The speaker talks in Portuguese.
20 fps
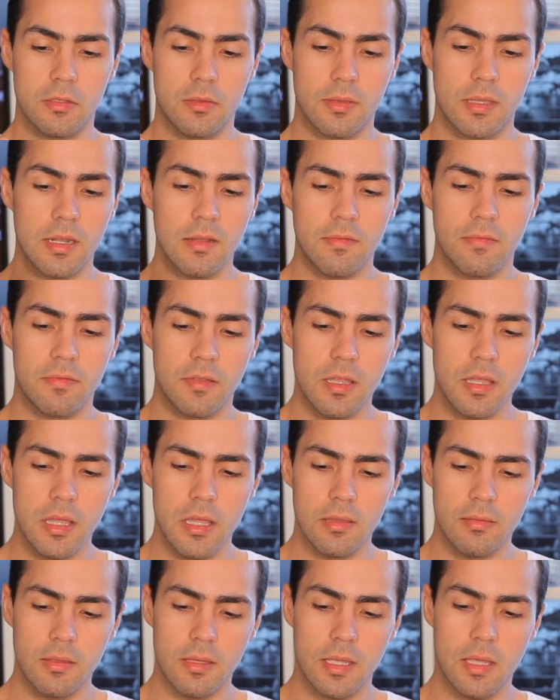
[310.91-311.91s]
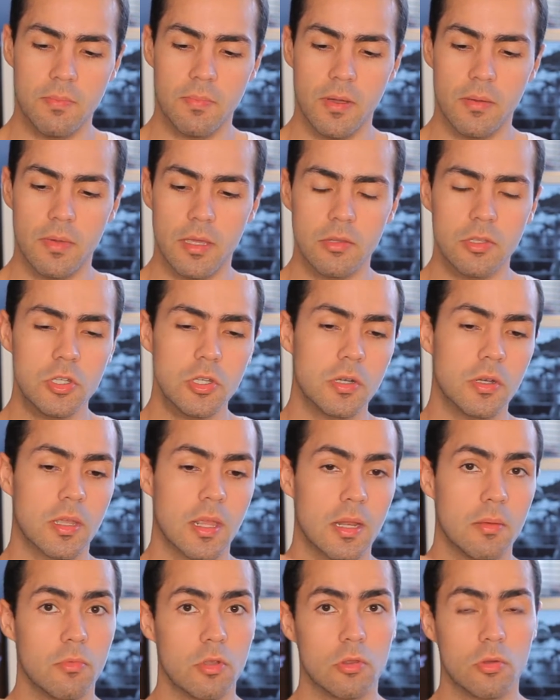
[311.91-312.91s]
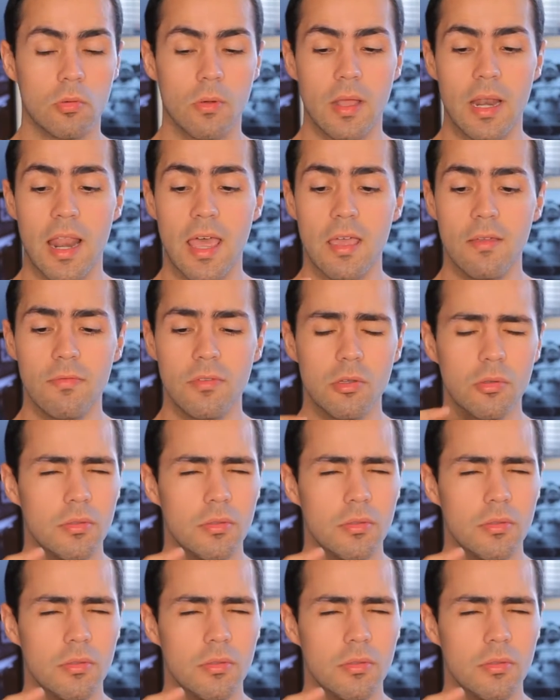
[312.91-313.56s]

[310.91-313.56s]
descrever esse equipamento, tirando que ele é muito leve.